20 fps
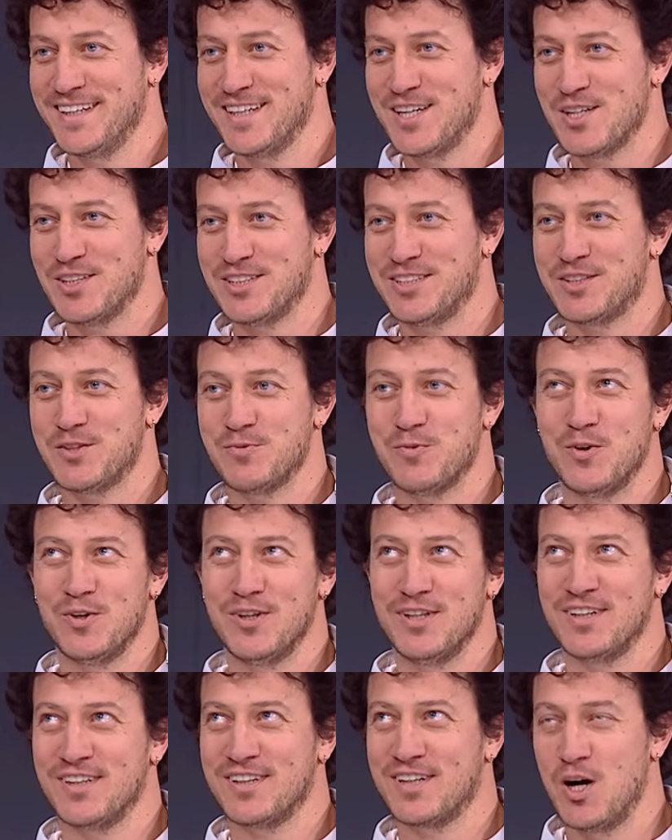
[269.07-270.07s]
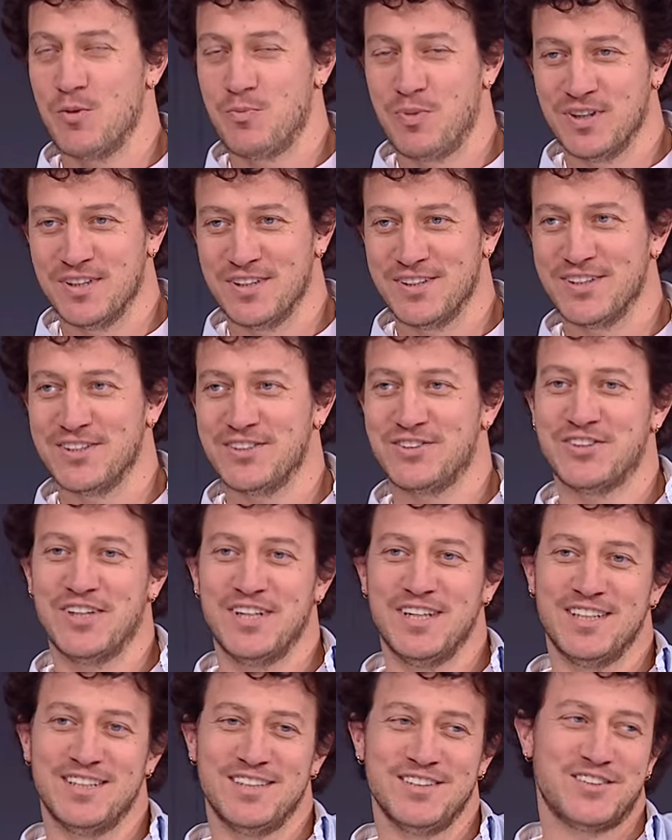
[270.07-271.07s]
Hmm. İşte böyle kapalı
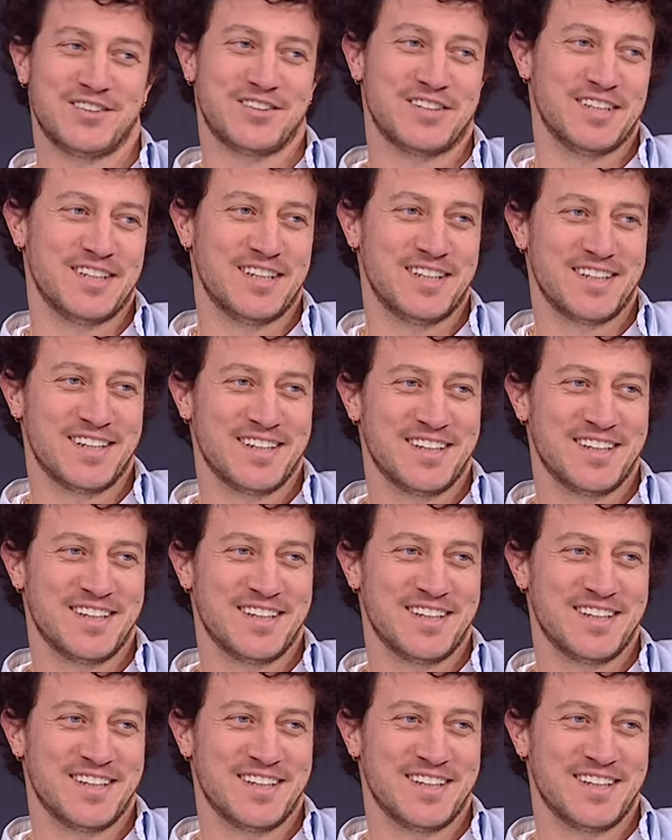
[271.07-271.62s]
şehir işte